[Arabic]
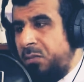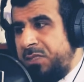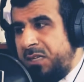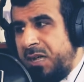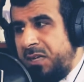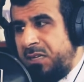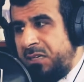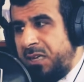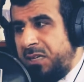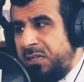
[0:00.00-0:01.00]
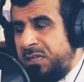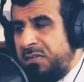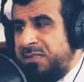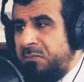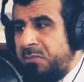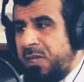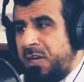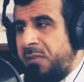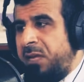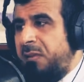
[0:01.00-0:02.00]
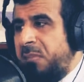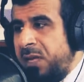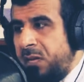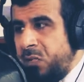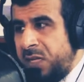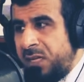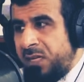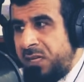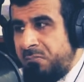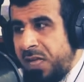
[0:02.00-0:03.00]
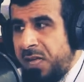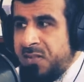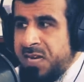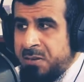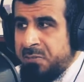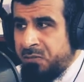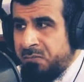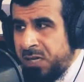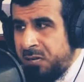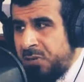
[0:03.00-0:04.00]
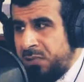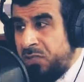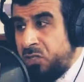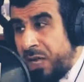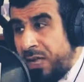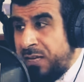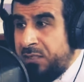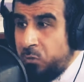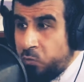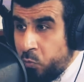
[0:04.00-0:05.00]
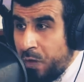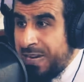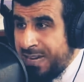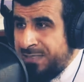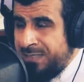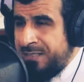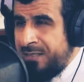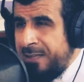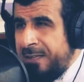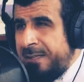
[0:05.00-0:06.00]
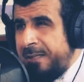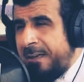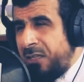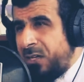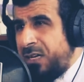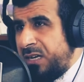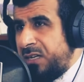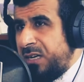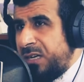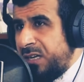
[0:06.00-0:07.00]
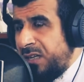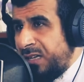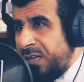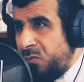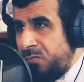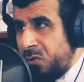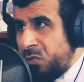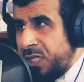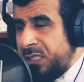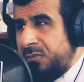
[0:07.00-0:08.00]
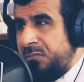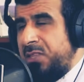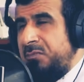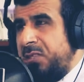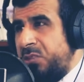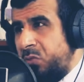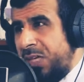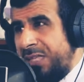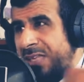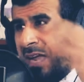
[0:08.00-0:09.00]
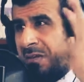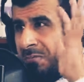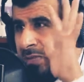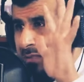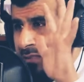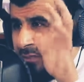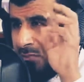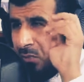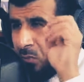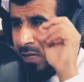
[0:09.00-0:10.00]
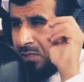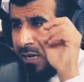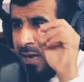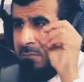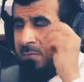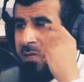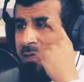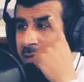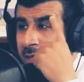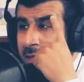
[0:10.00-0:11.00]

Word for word: وبالتالي يعني التنبيه الى بعض المعاني المتعلقه بهذا النمط من انماط الاشكالات او السؤالات اظن ان ان قضيه مهمه وجيده مثلا من التوصيات العامه يعني من التوصيات العامه